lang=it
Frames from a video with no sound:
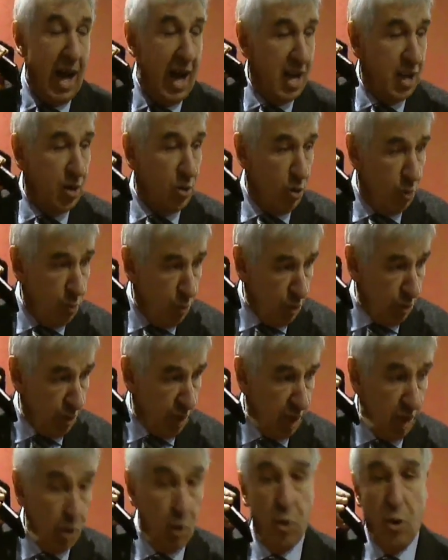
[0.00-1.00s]
ai
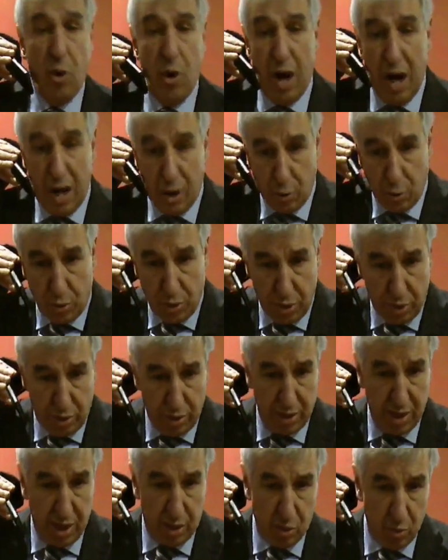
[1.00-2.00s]
comuni o
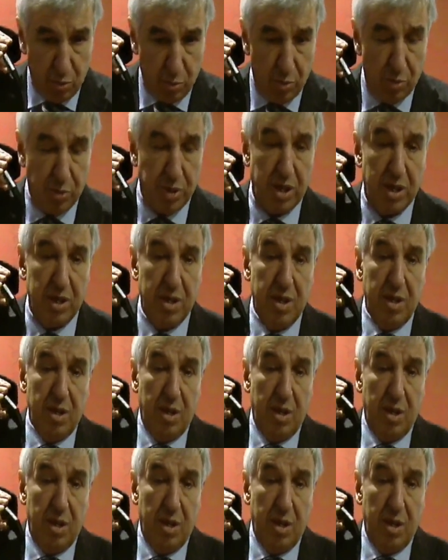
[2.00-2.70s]
all'unione dei comuni